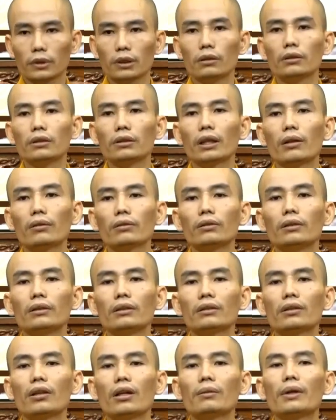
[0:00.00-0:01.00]
thương nhau
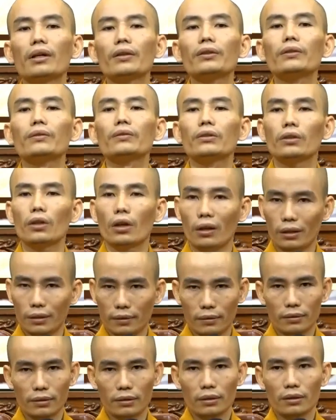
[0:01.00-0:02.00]
được cho bao nhiêu cho